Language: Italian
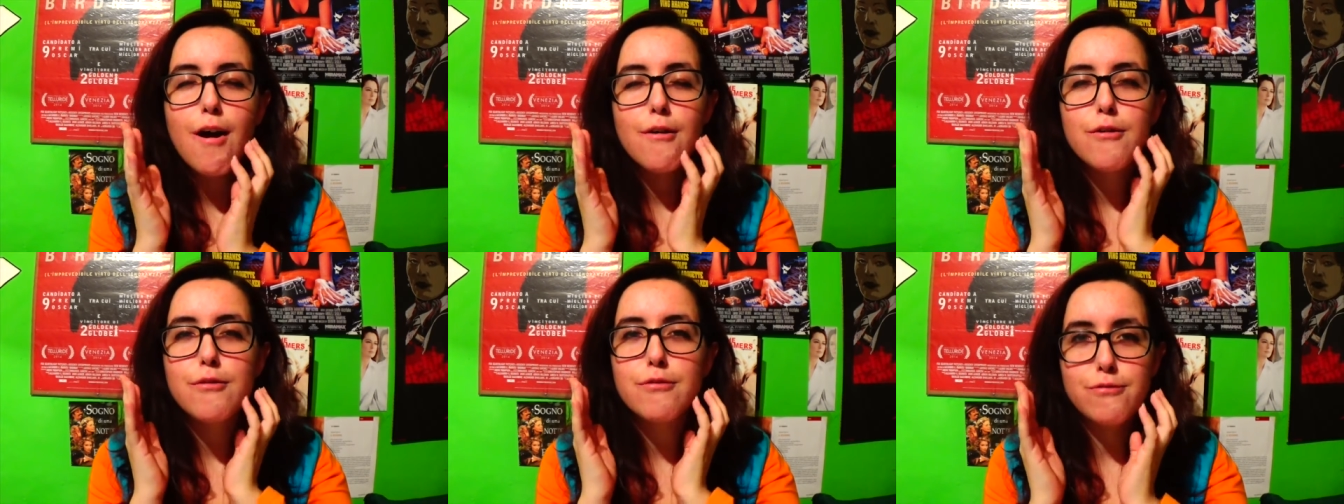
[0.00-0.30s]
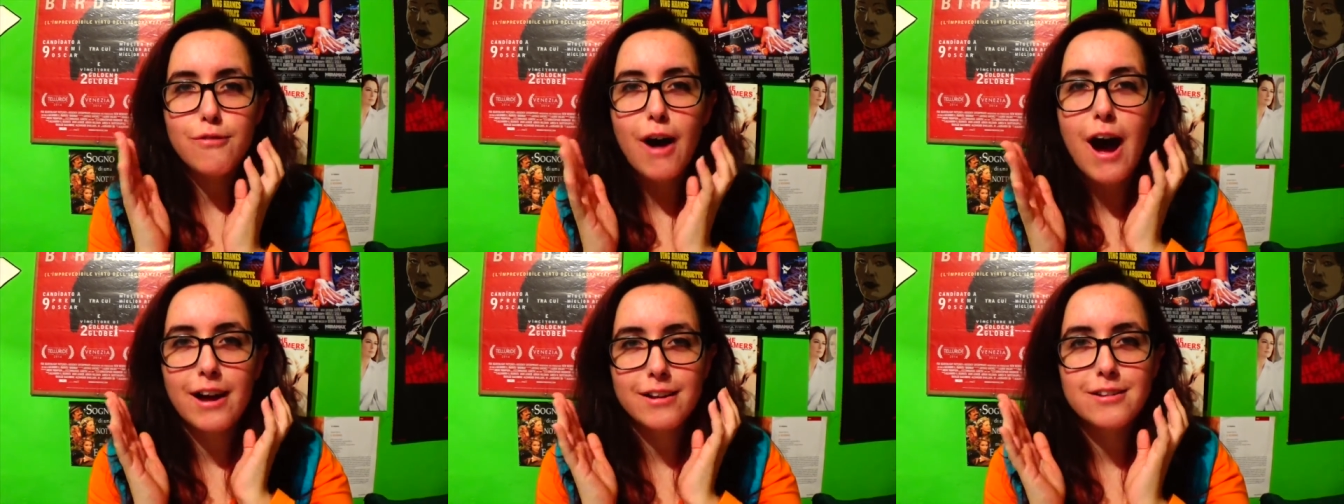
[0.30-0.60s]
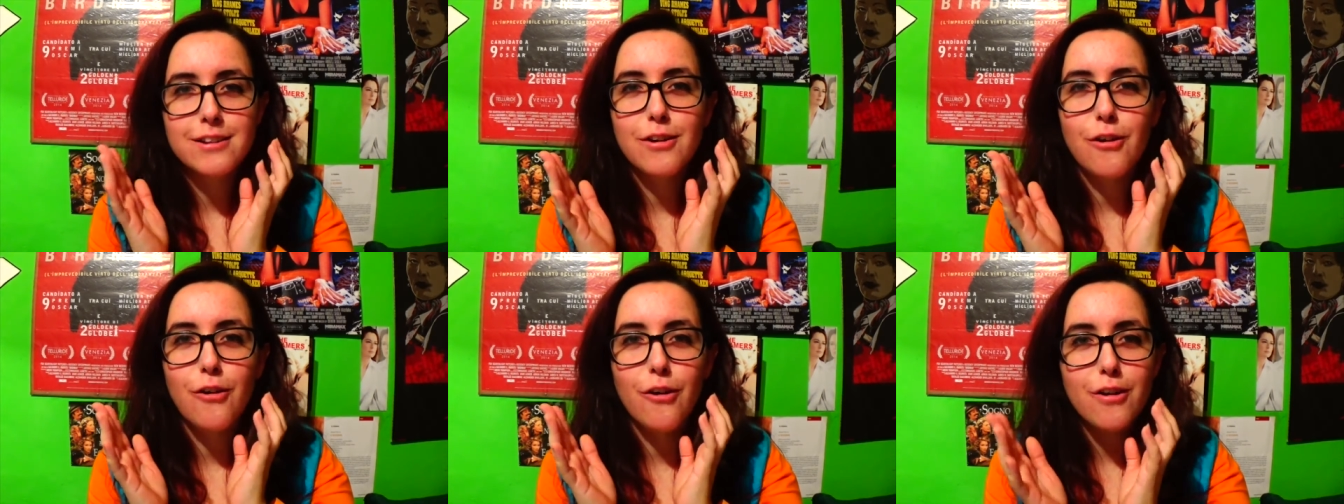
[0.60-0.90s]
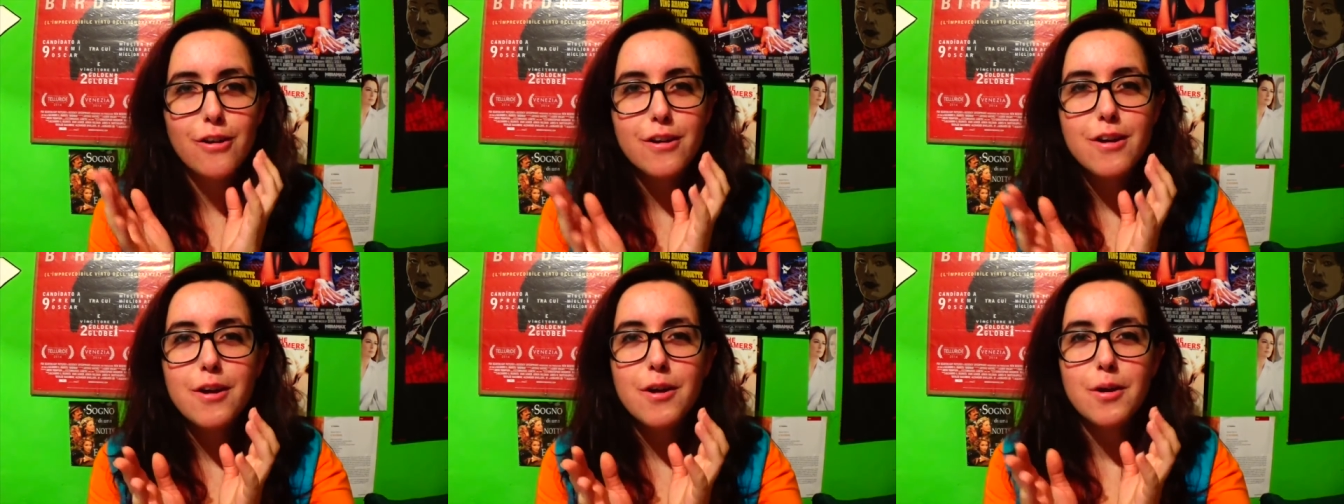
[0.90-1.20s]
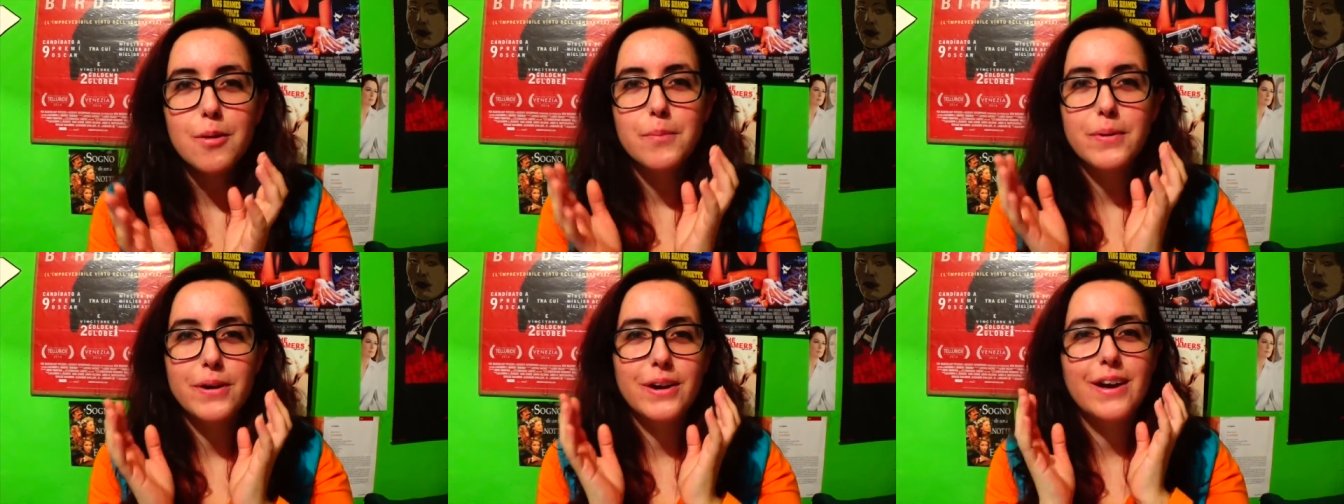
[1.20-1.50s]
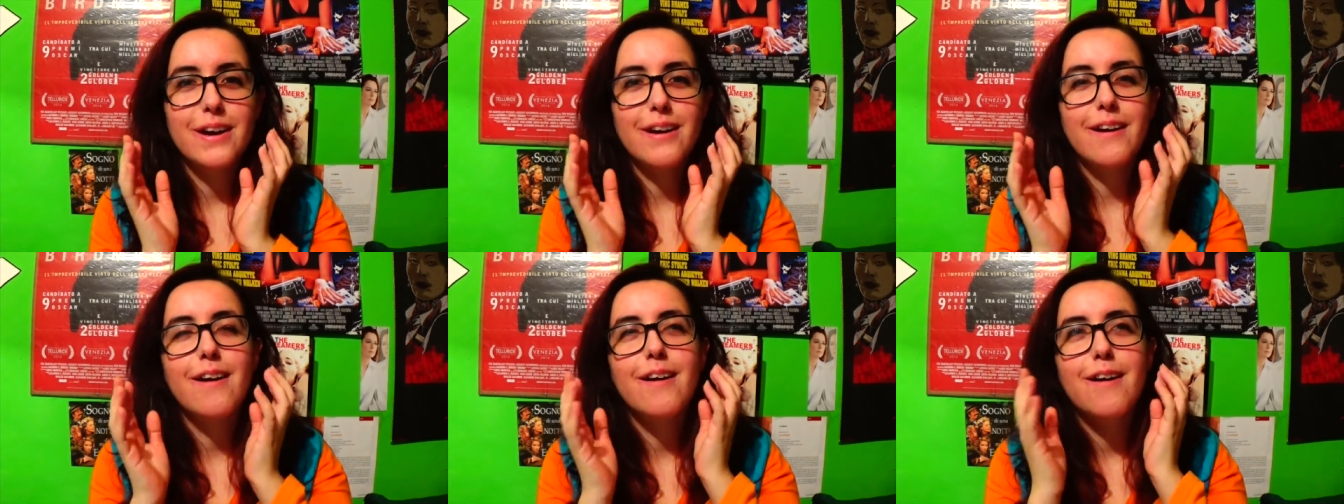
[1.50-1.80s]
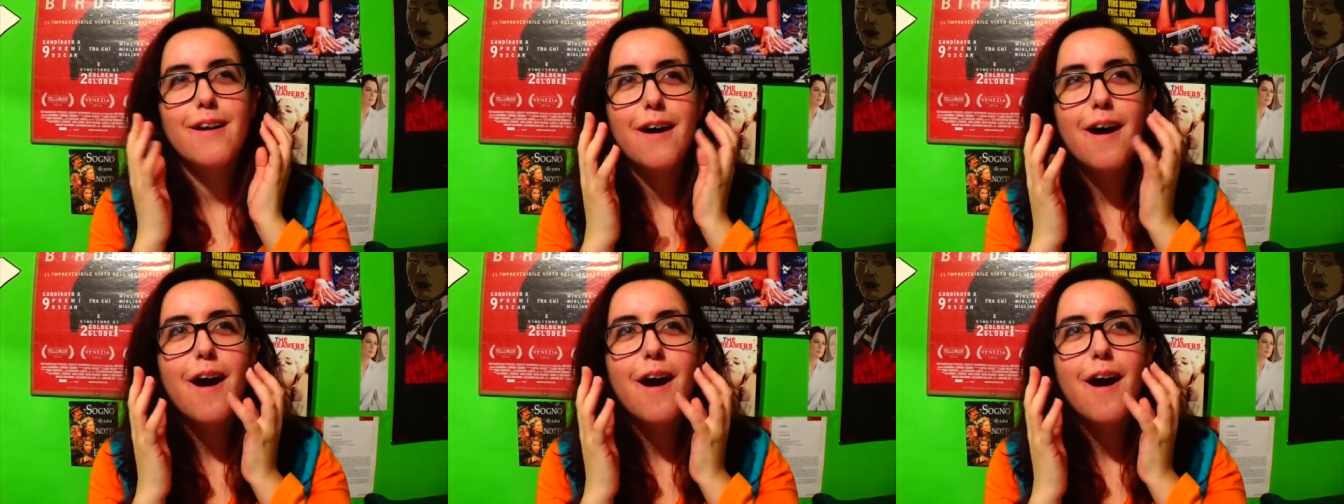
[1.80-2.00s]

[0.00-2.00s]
fatelo, perché